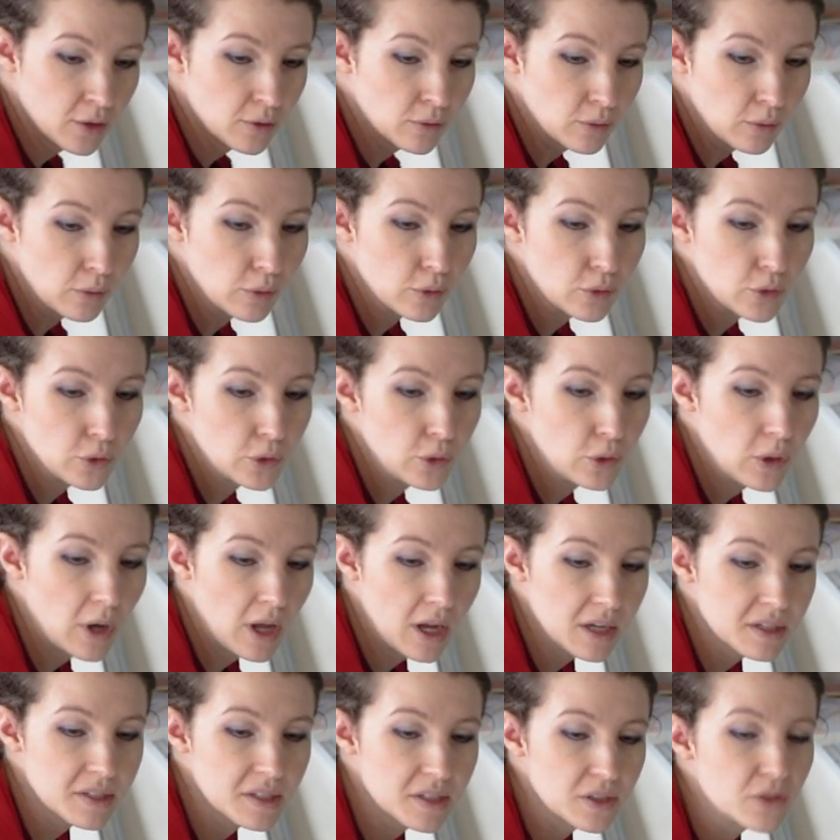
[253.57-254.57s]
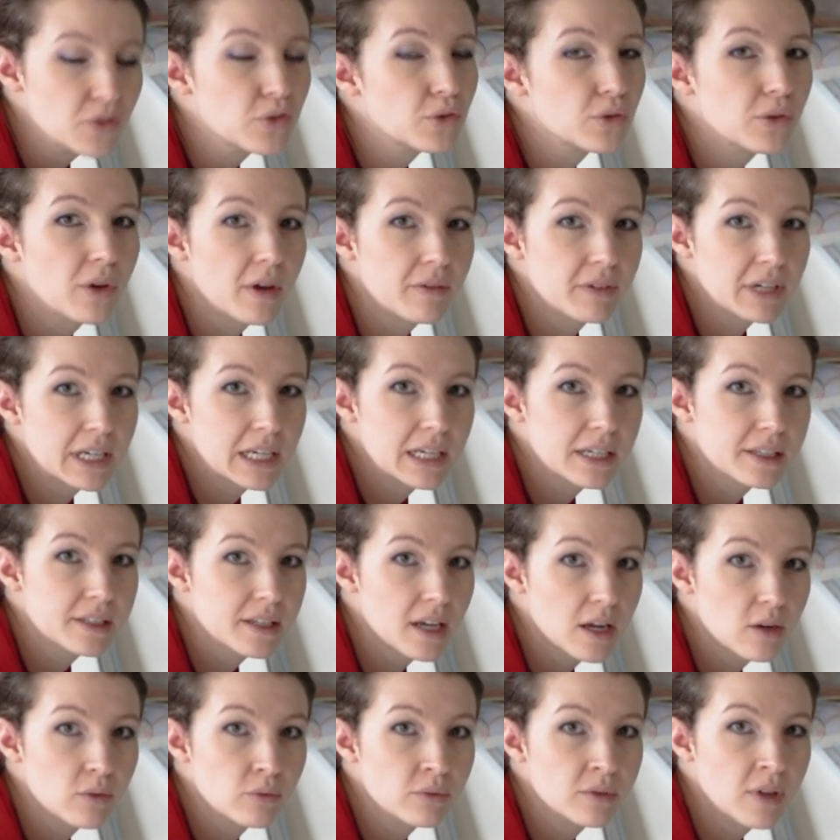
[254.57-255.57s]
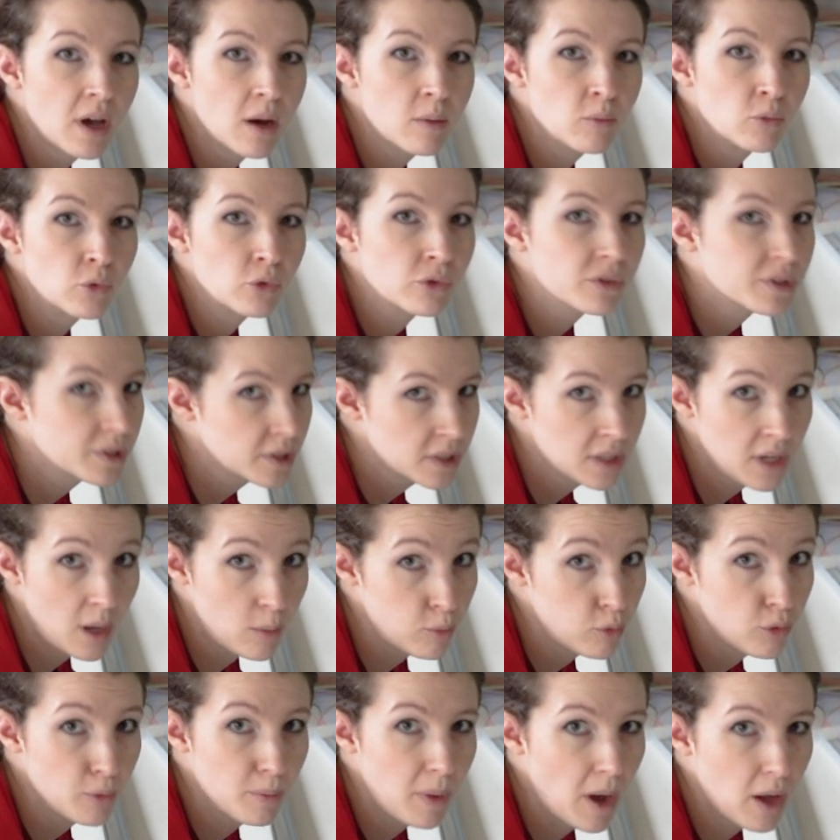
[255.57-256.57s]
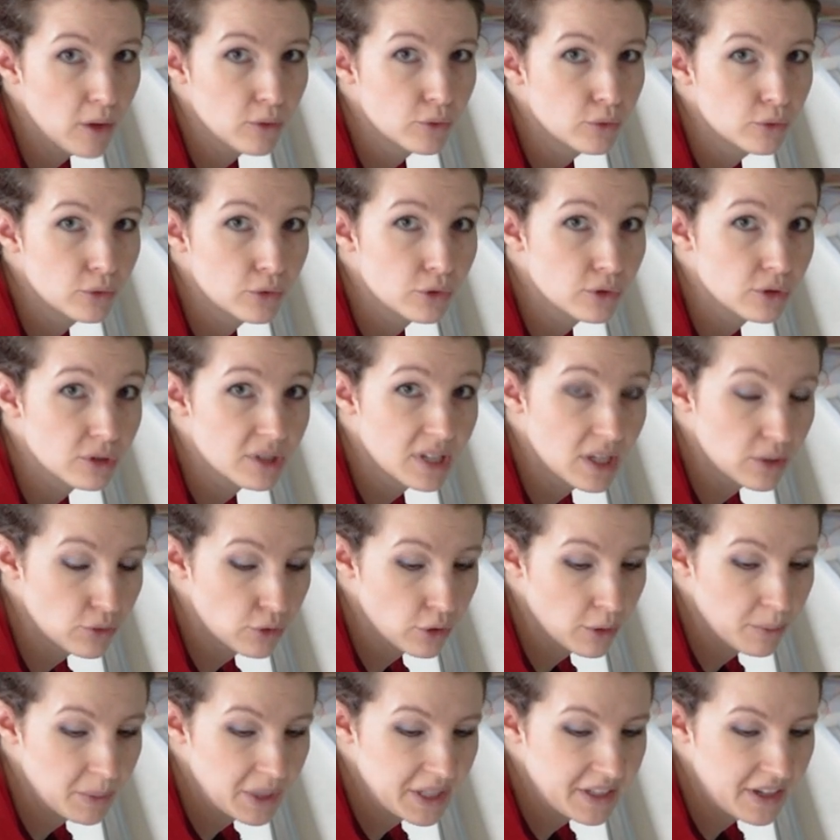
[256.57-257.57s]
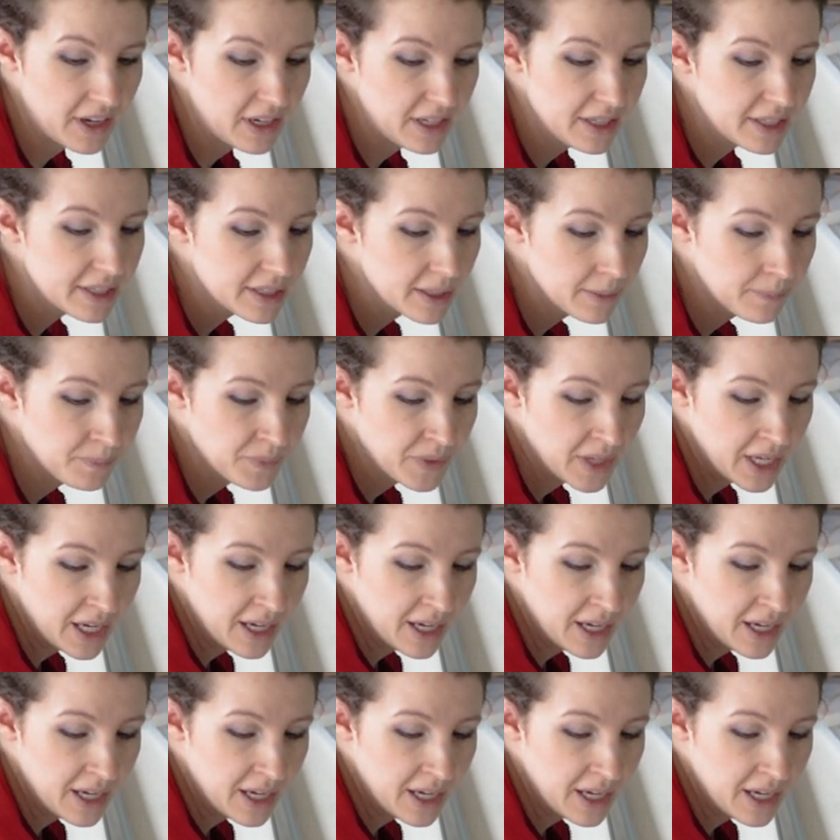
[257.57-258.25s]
Donc ceux-là, c'est ceux avec lesquels on a monté la plupart de nos ossatures métalliques.